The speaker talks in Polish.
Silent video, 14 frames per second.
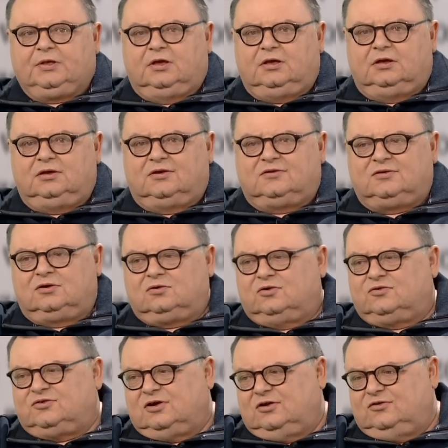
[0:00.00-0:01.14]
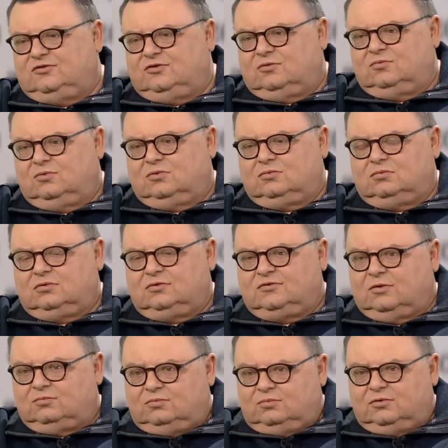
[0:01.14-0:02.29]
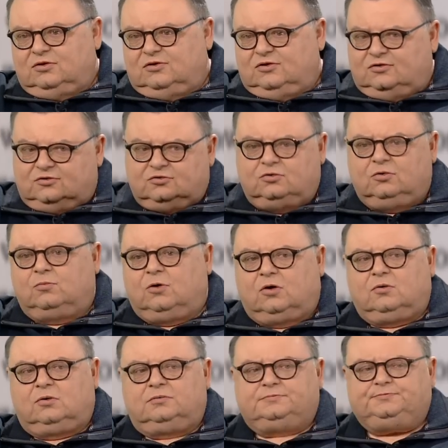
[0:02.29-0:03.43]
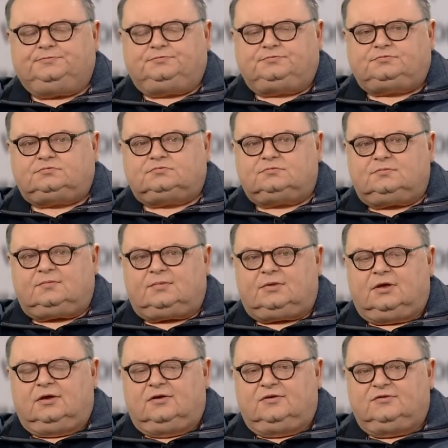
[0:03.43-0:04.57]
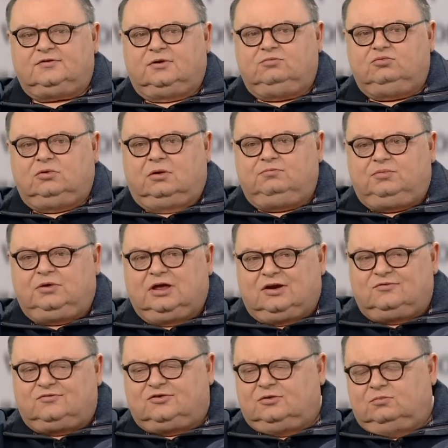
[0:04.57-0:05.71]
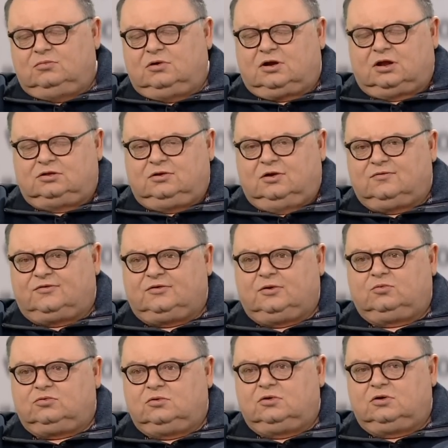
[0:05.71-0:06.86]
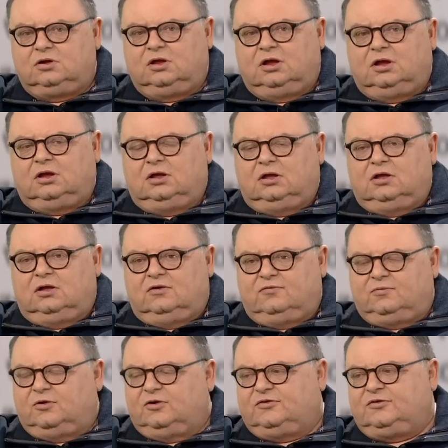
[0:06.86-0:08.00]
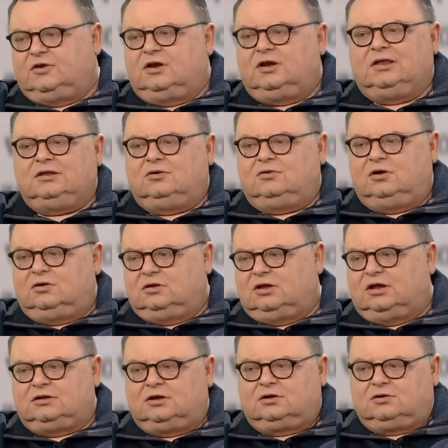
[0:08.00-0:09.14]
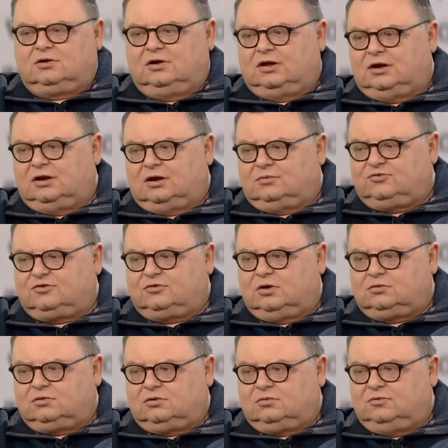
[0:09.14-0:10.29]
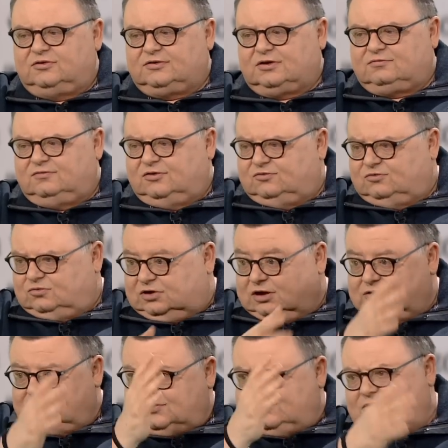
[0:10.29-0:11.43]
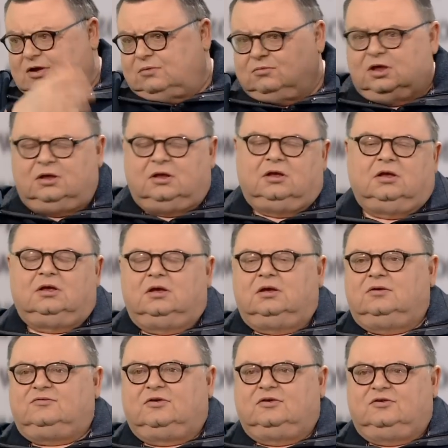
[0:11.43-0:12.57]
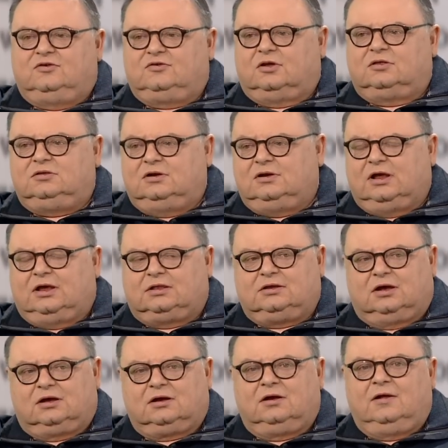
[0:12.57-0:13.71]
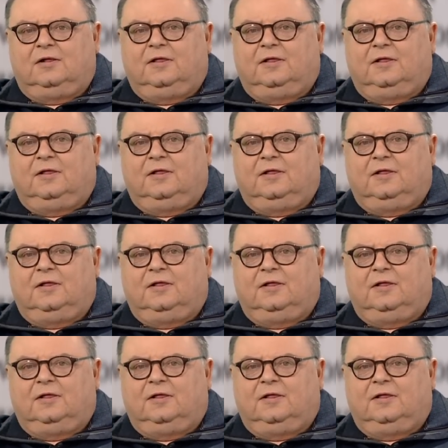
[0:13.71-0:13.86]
e, jest tylko częścią, bo chciałbym powiedzieć z dumą, mm -hmm. że byłem pierwszym radiowcem, który w Polsce nadał Leonarda Cohena, na przykład, który mnie zachwycił kiedyś tam w 60-tych latach